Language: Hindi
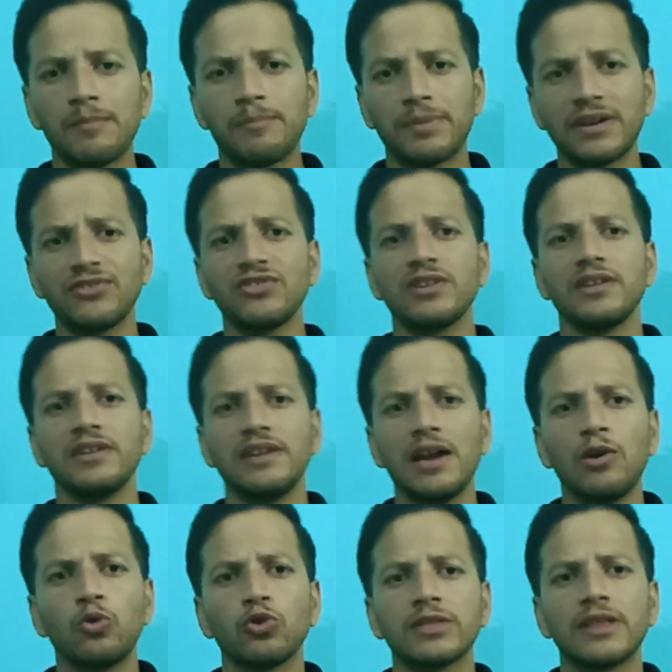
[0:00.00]
प्रश्न ये
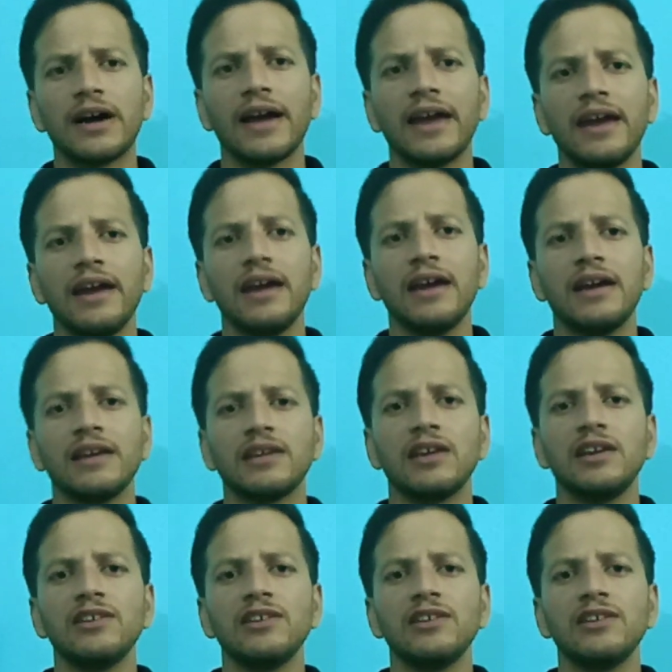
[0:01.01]
उठता है कि